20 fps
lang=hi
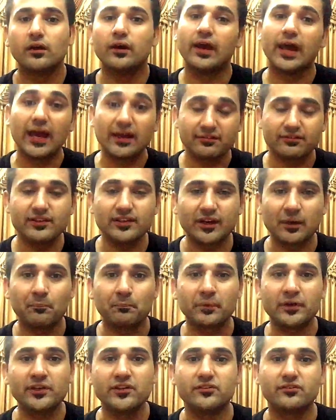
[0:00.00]
ऐसी
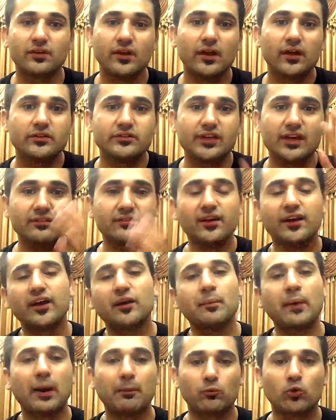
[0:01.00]
कंपनीज जैसे अगर मैं आपको